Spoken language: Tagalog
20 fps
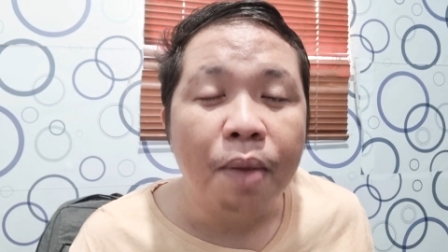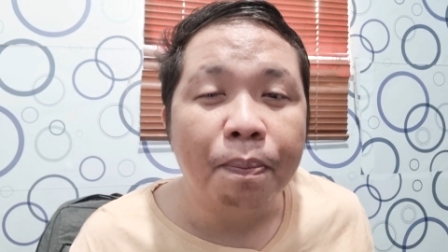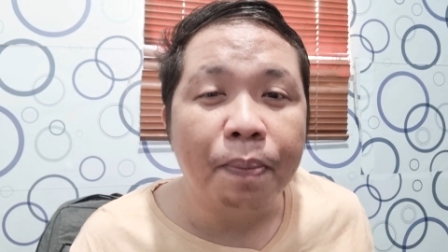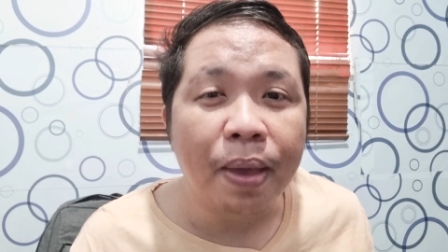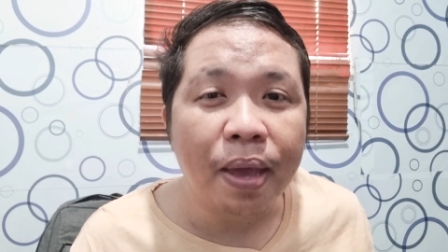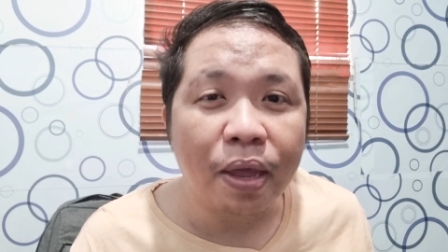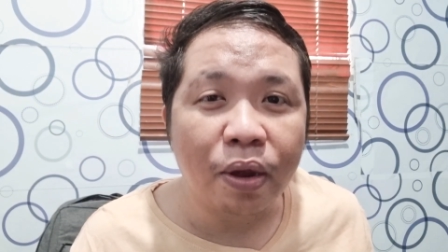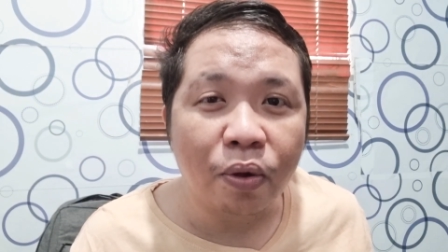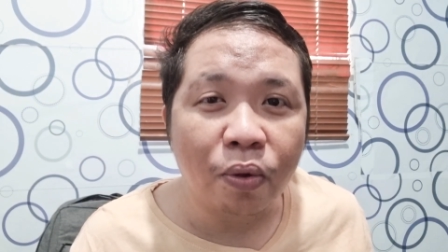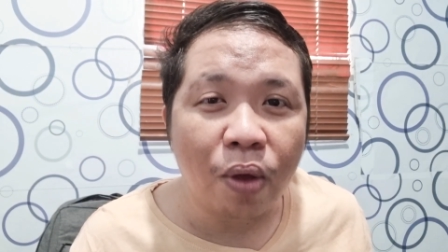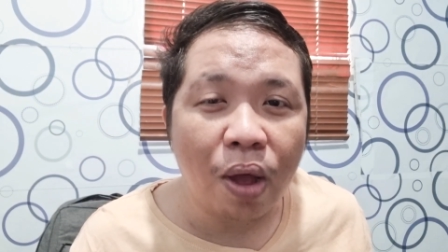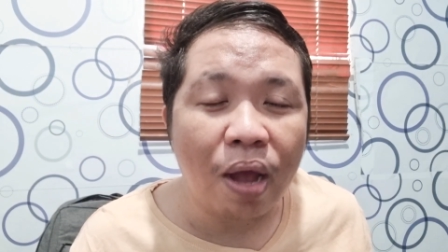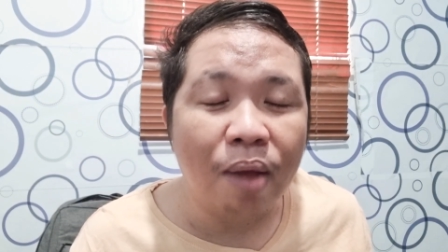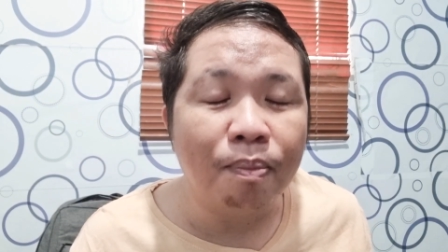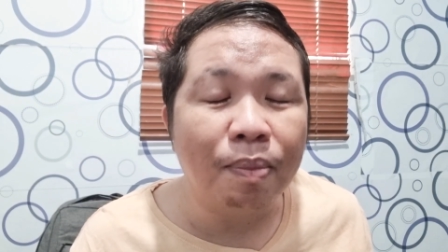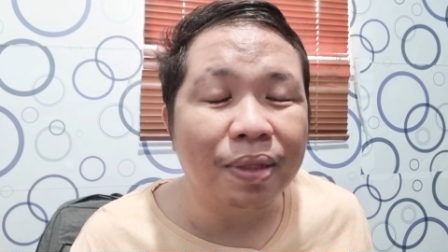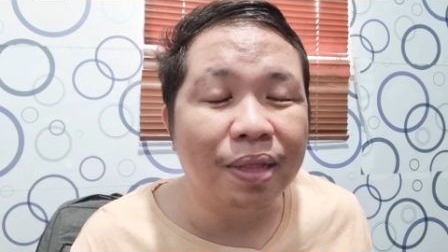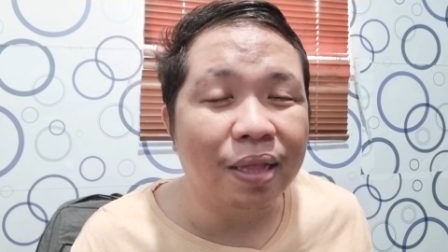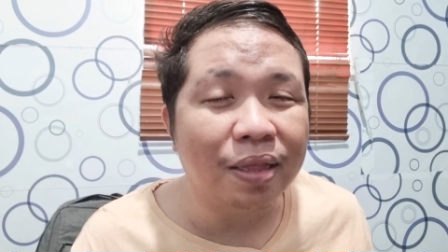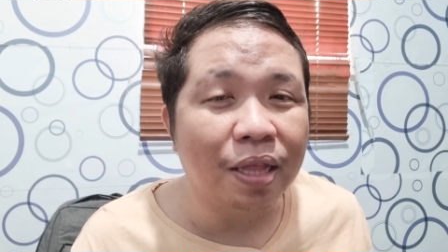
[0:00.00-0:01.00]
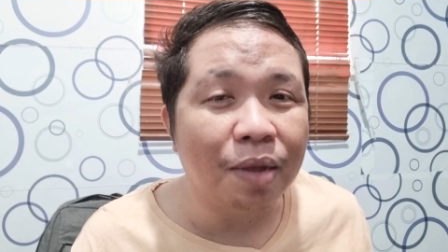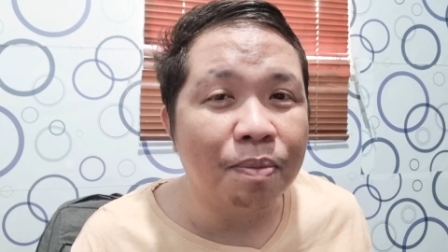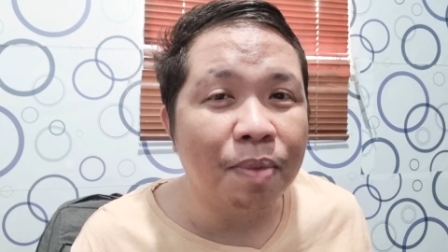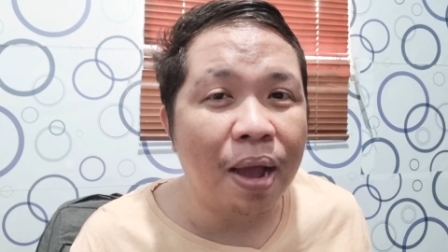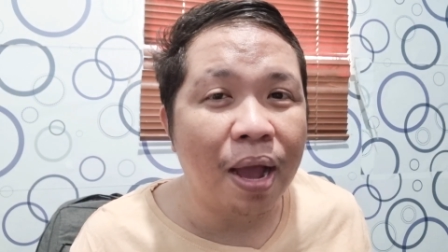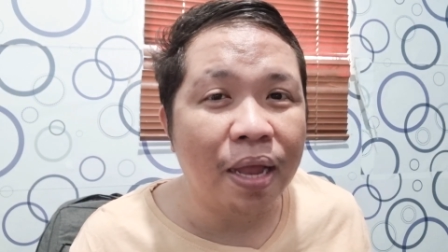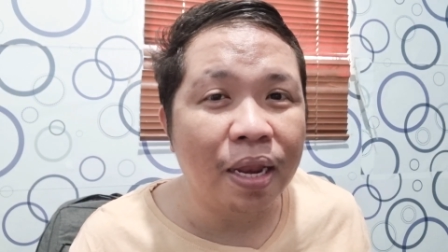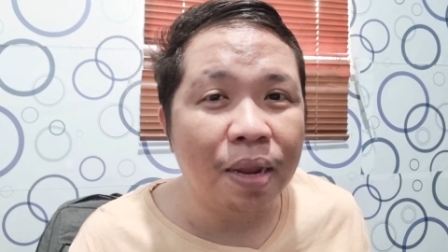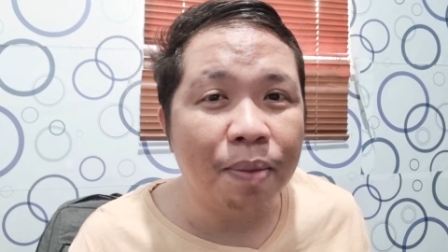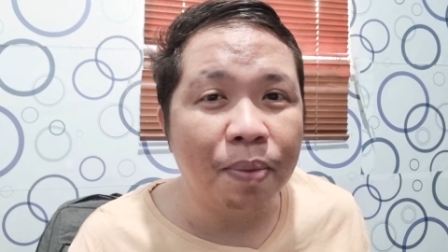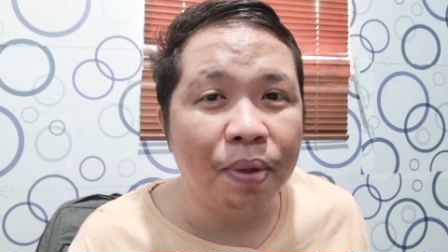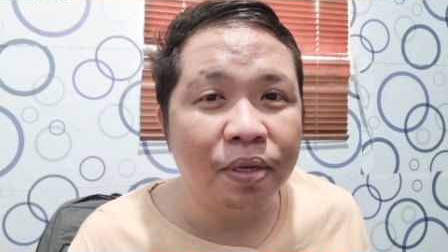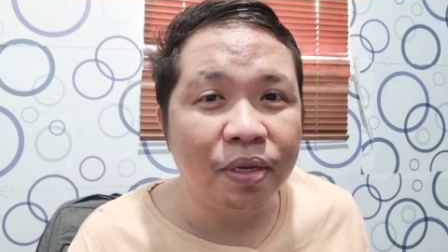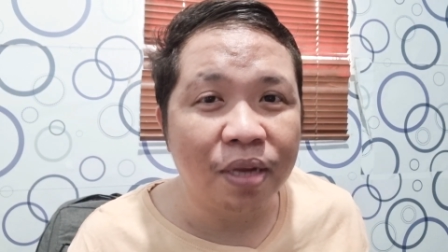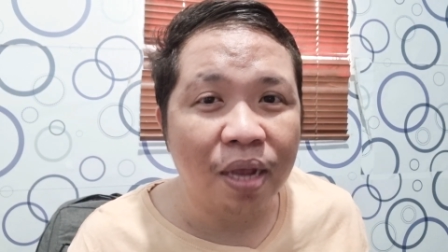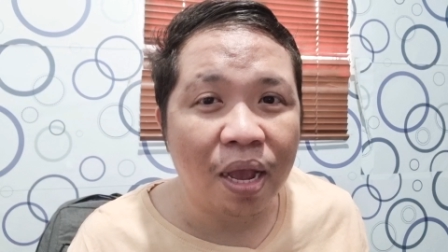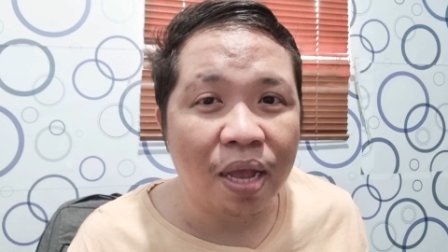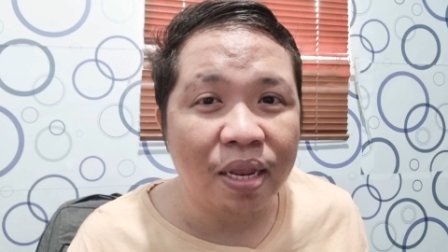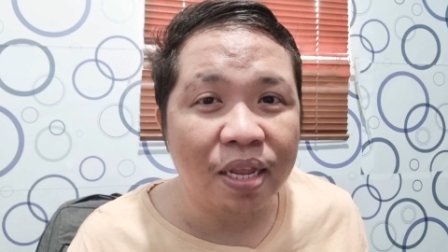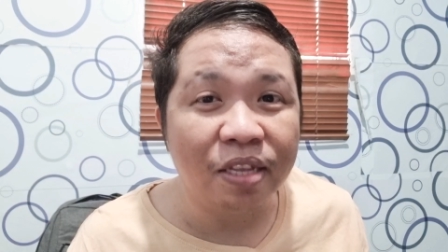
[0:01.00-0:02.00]
Pero, ang matatamaan naman
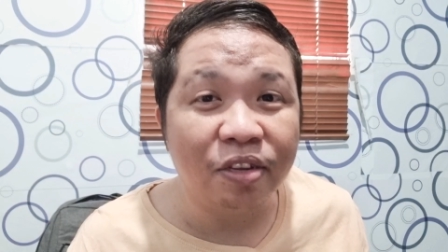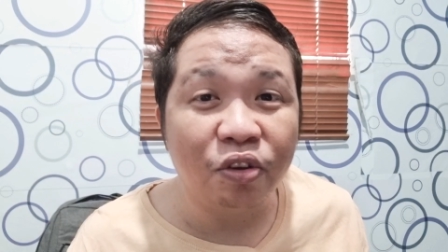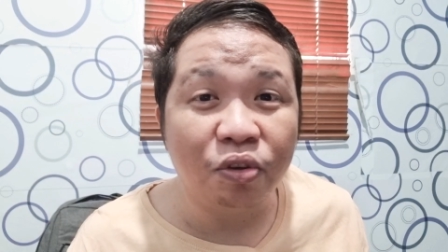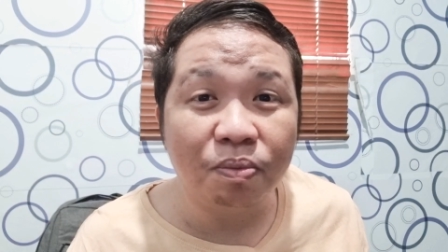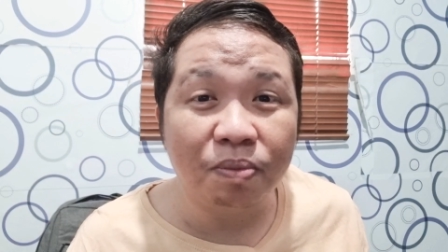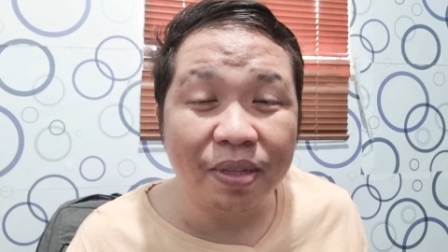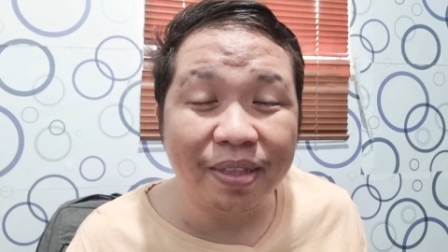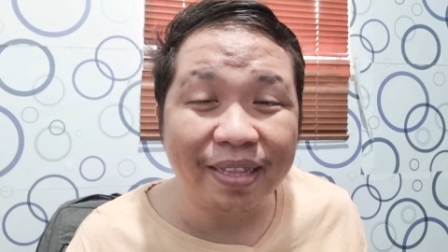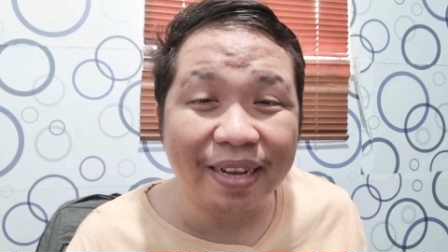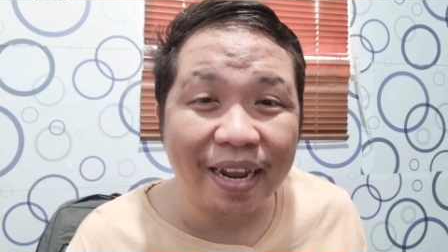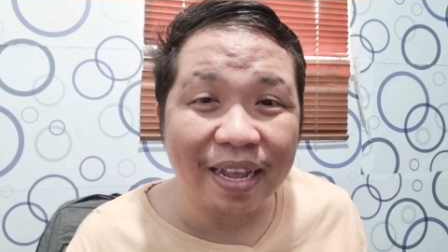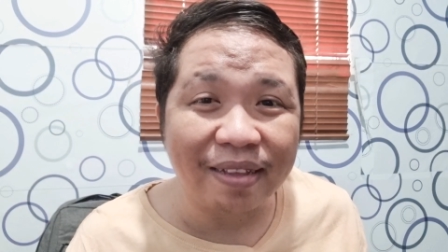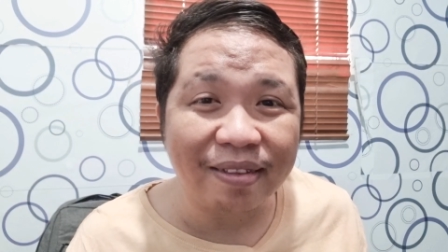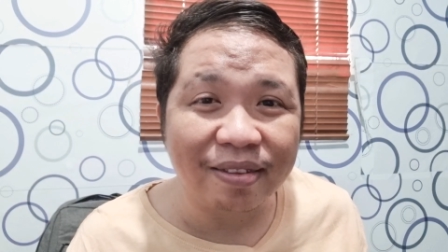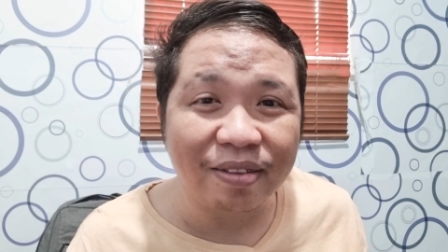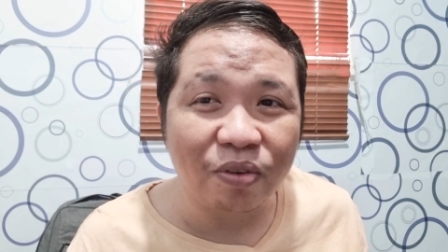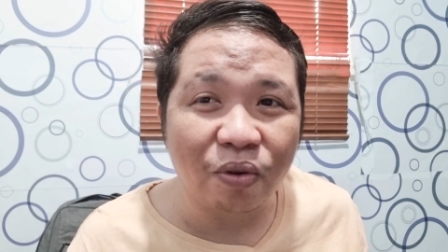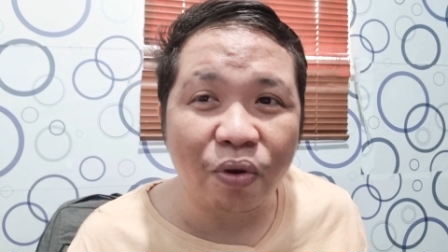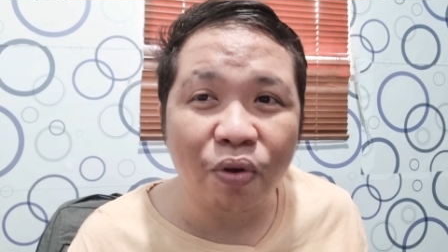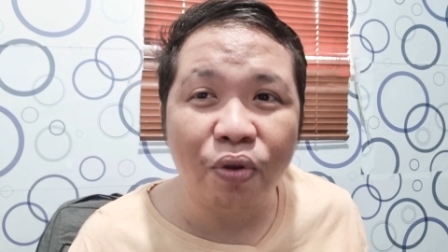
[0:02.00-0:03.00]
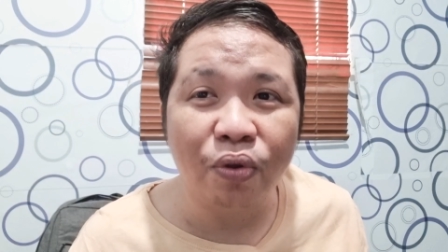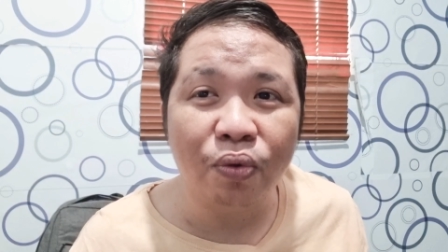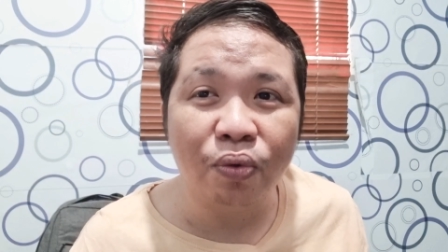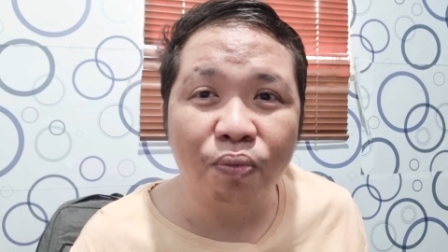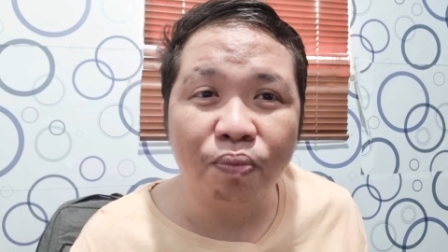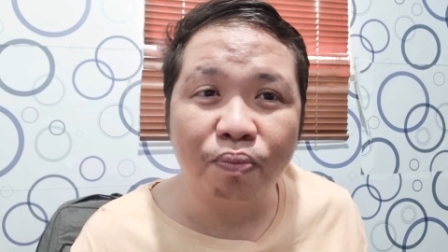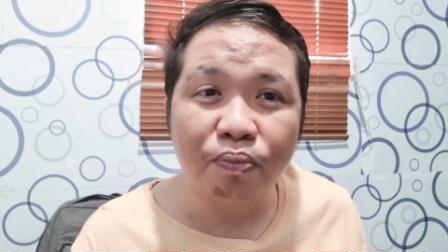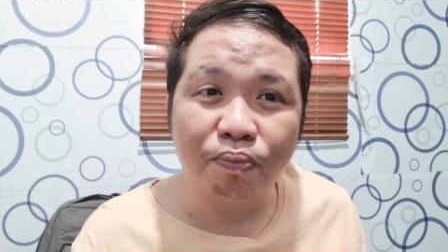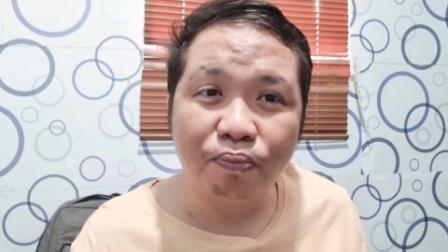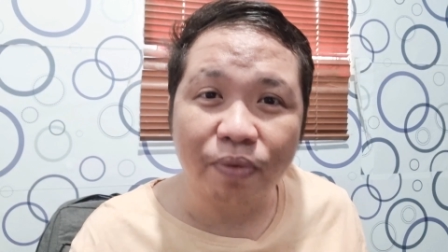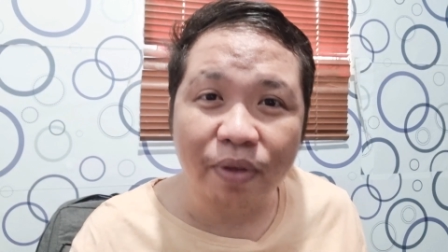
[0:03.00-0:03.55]
dyan is yung matres or yung